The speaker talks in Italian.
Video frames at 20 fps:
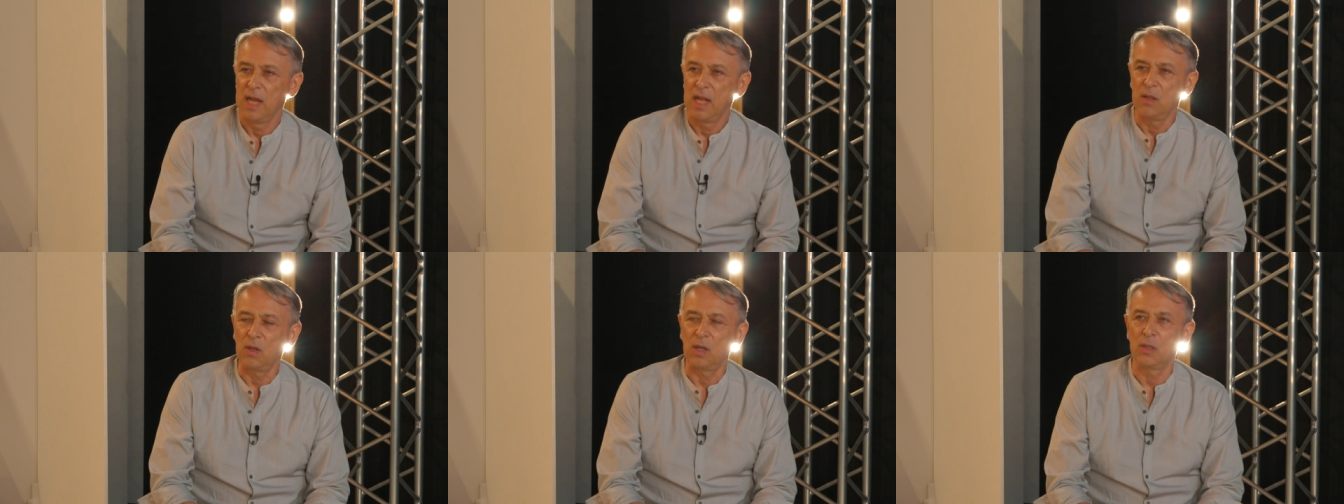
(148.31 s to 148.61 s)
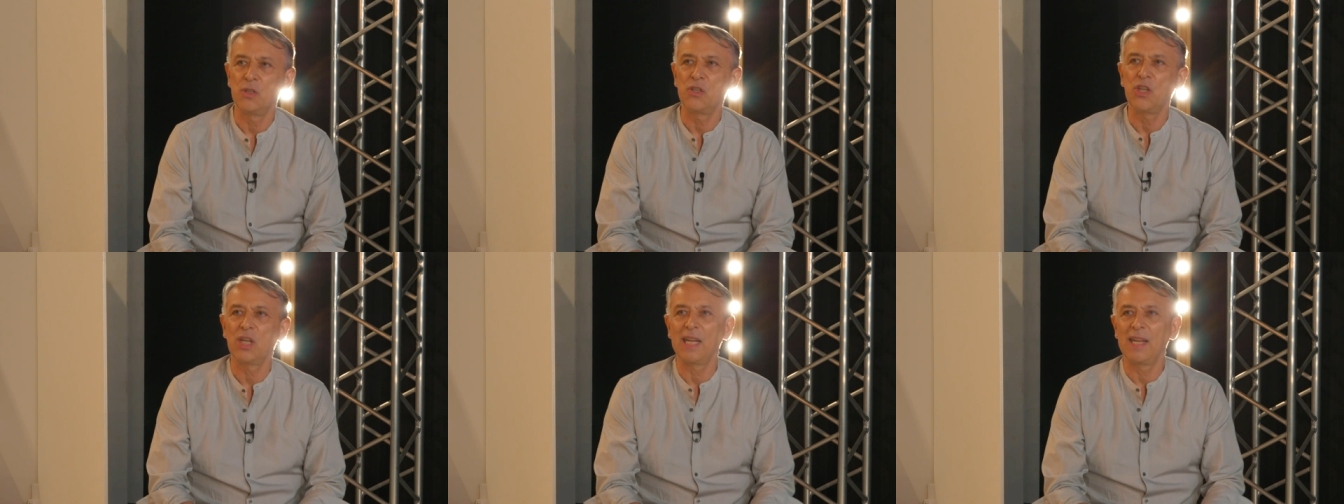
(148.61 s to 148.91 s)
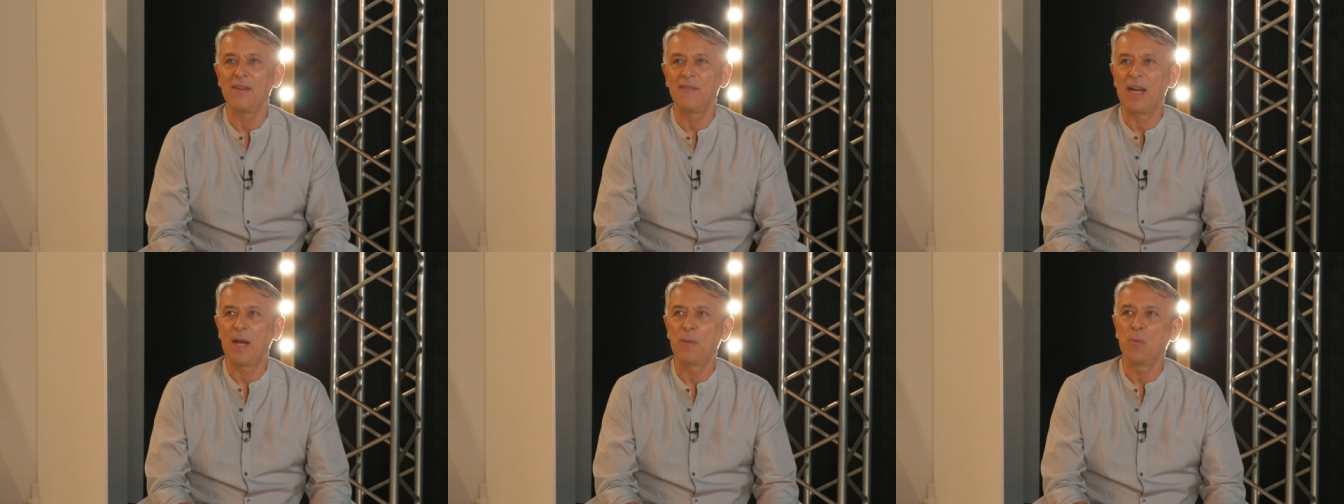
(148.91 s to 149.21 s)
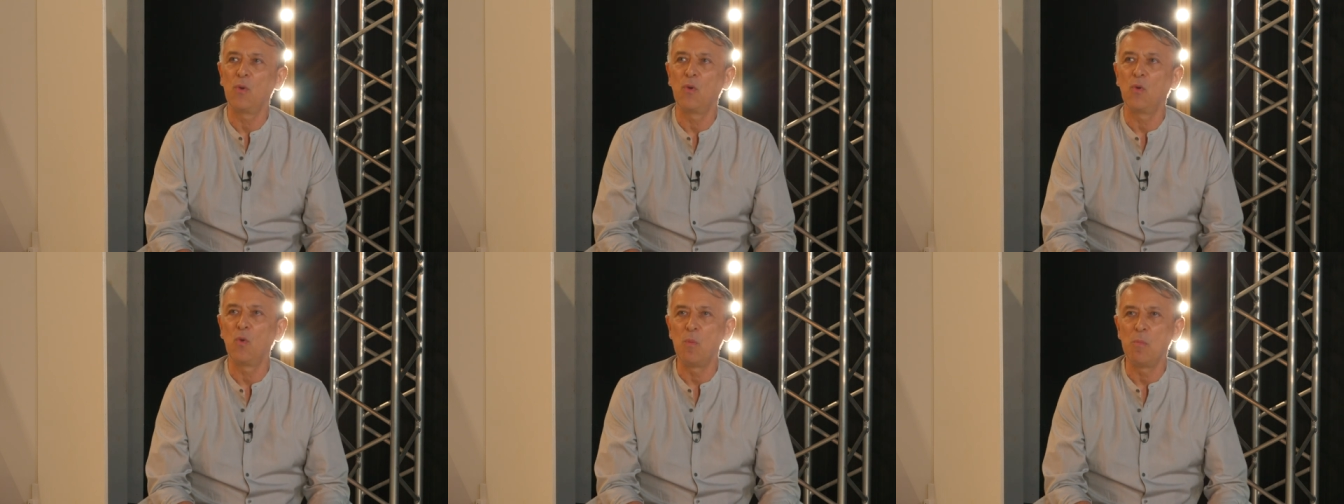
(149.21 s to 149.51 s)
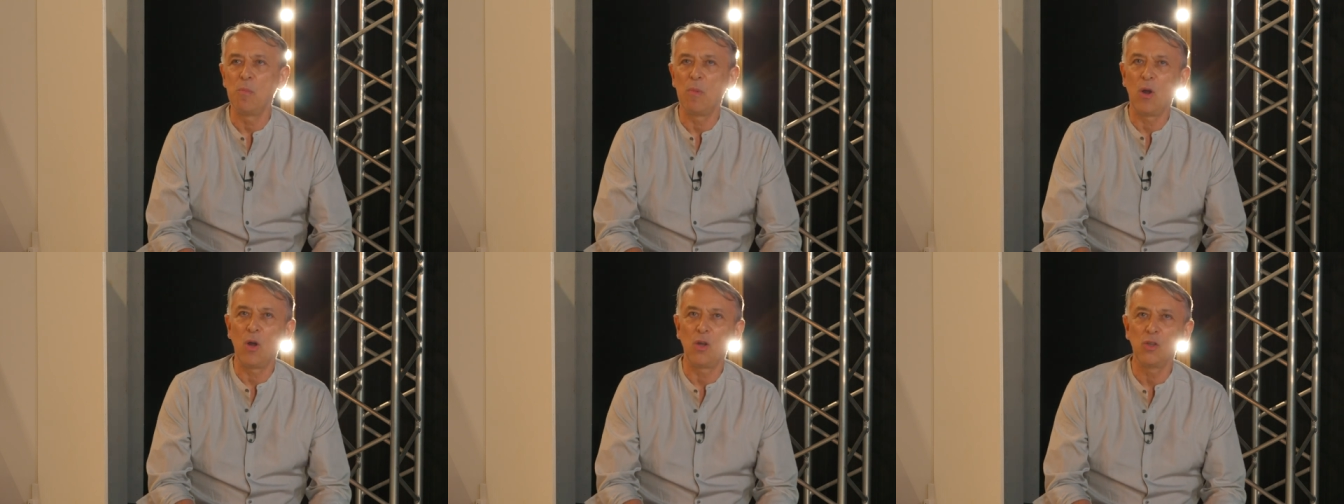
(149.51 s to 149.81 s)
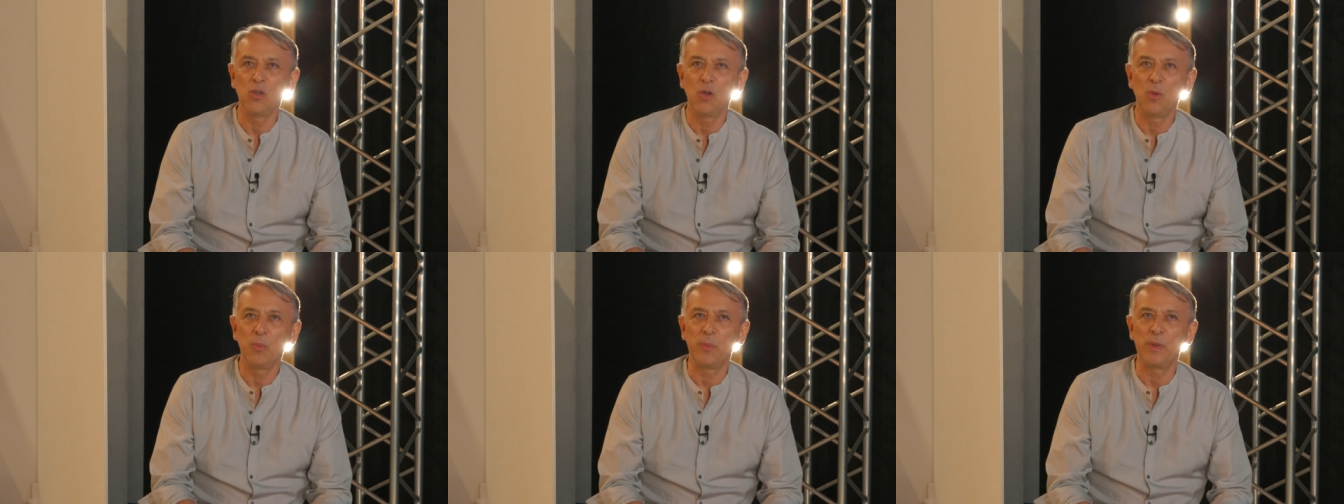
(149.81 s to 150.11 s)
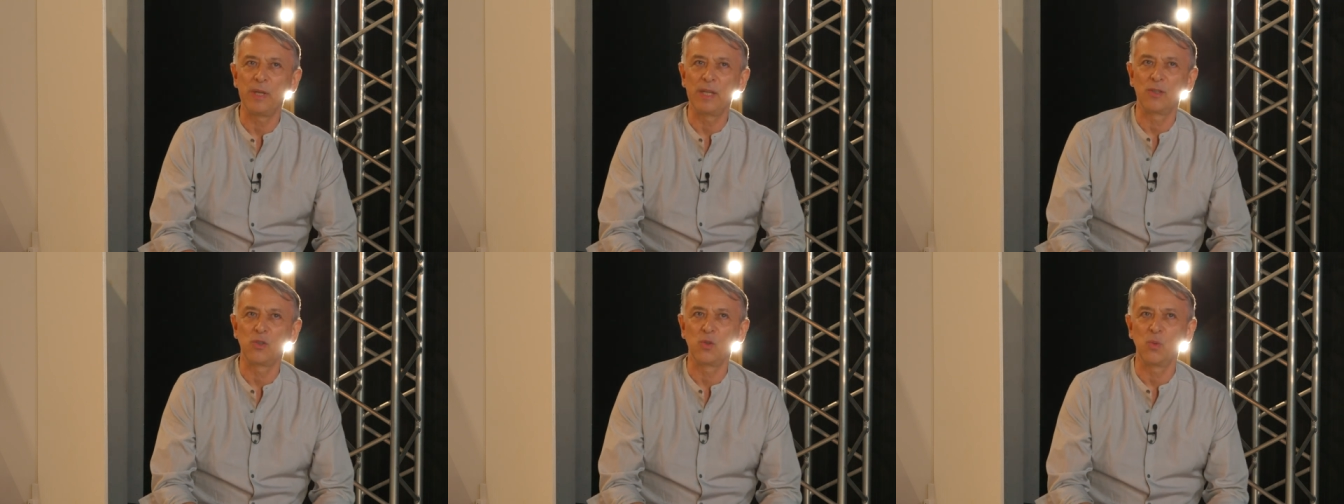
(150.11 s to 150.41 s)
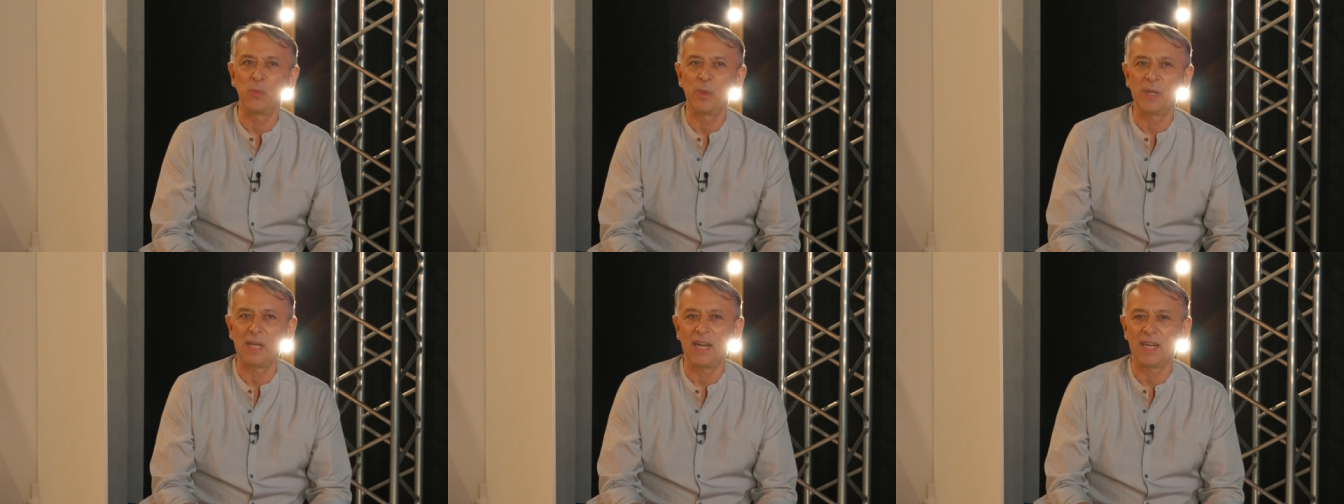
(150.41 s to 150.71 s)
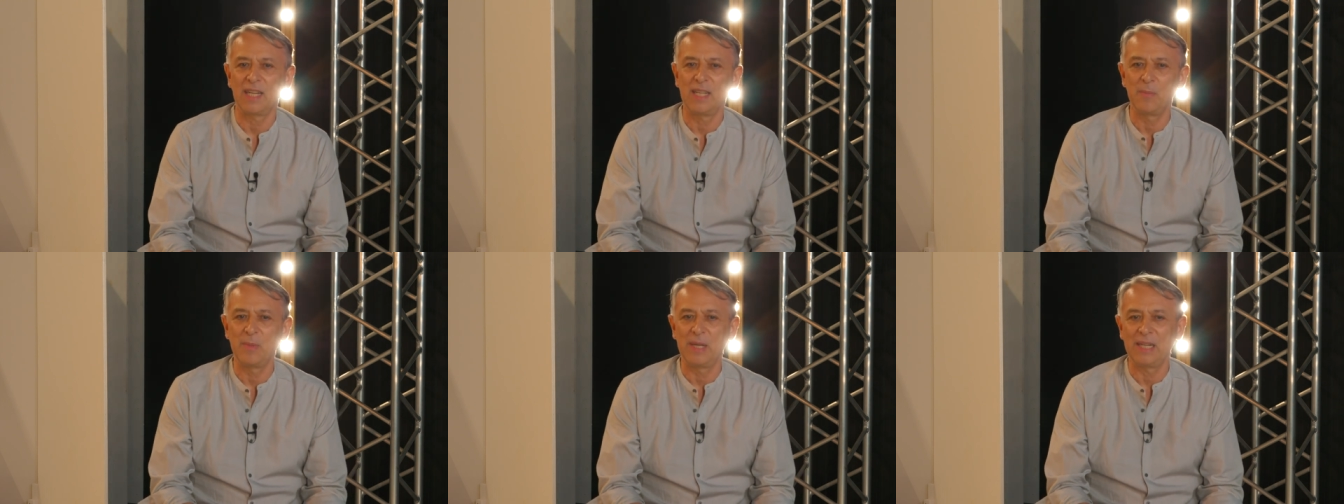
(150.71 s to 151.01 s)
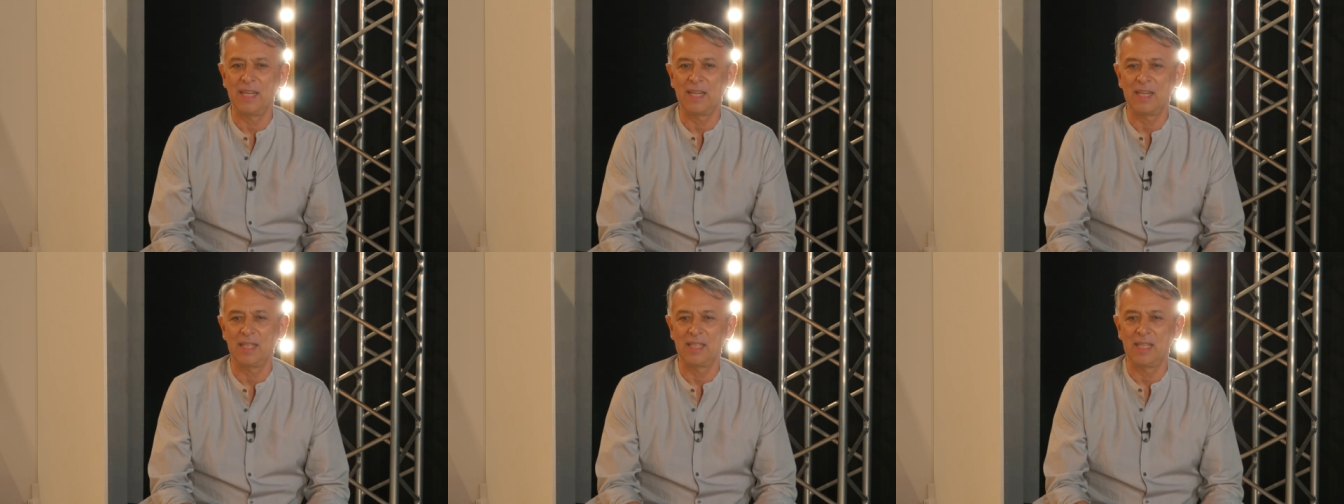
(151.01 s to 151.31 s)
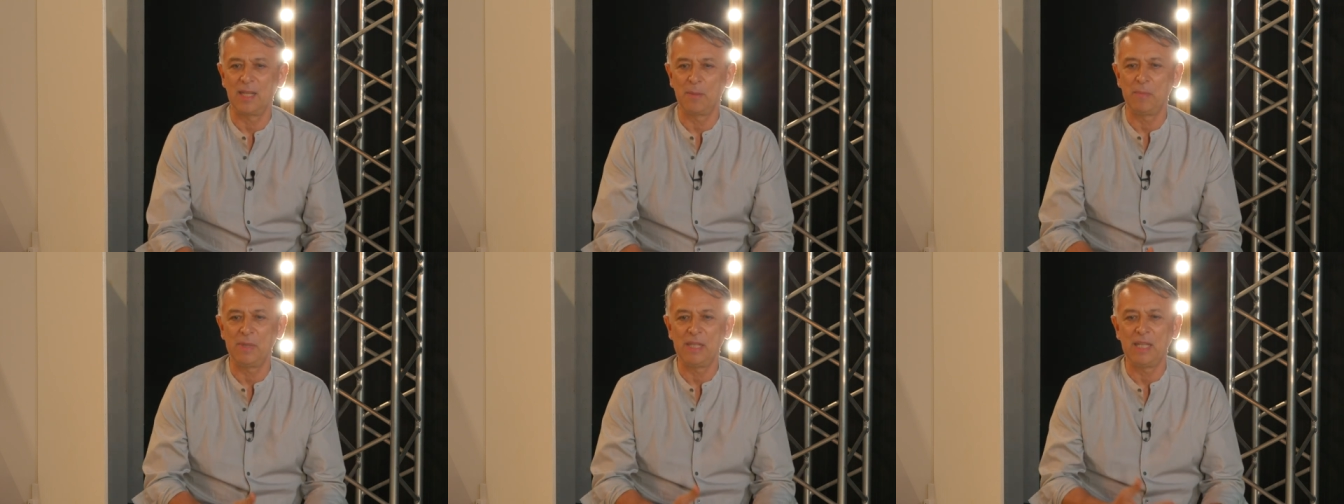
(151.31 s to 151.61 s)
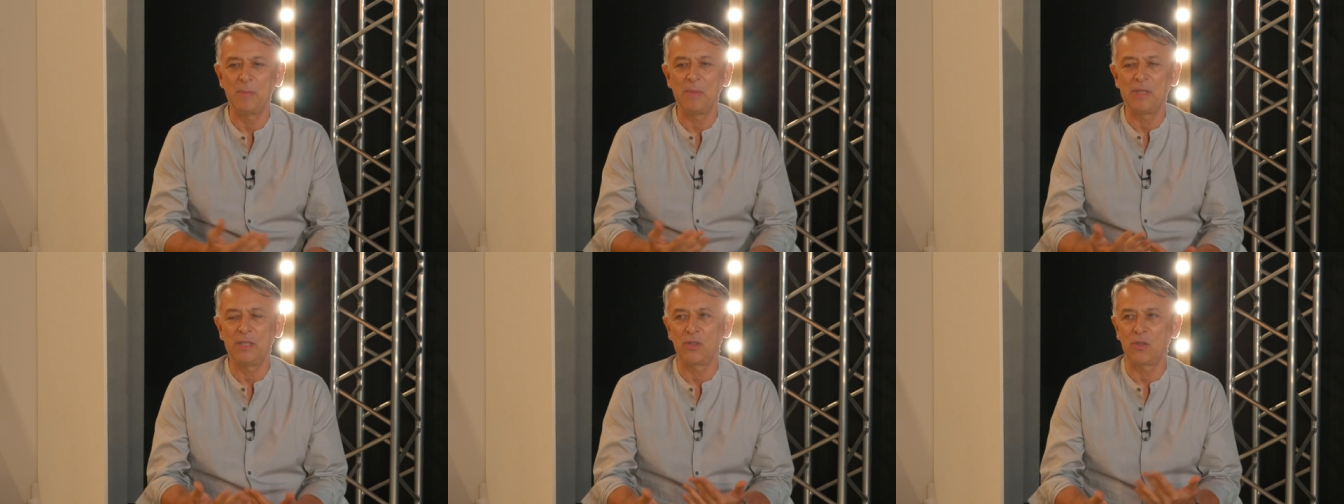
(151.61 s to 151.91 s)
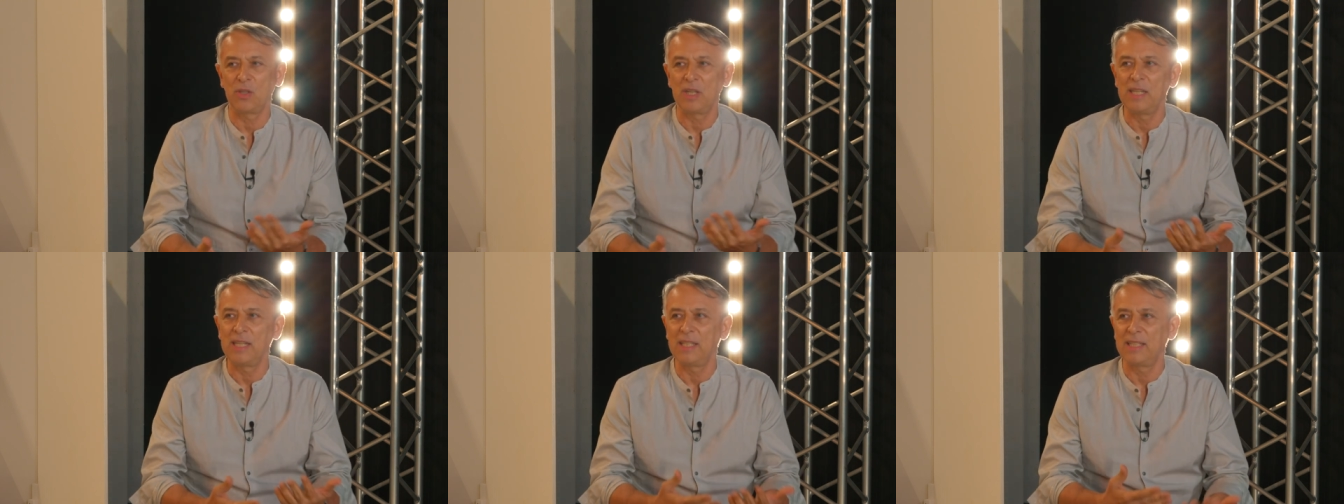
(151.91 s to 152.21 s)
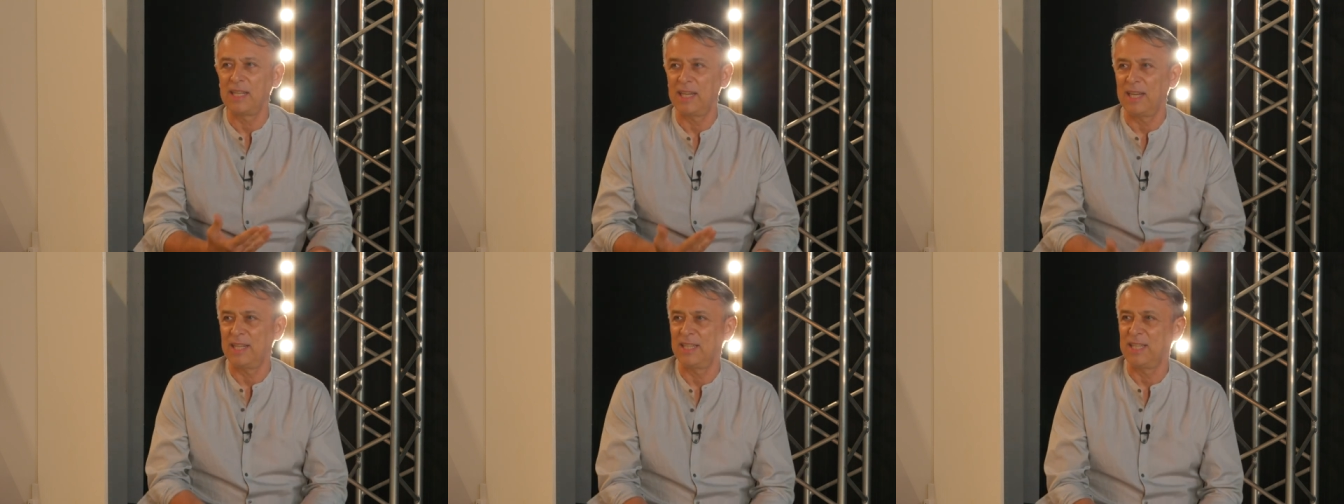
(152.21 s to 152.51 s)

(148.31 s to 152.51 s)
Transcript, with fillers: Allora noi cercavamo un modo per superare la barriera della bidimensionalità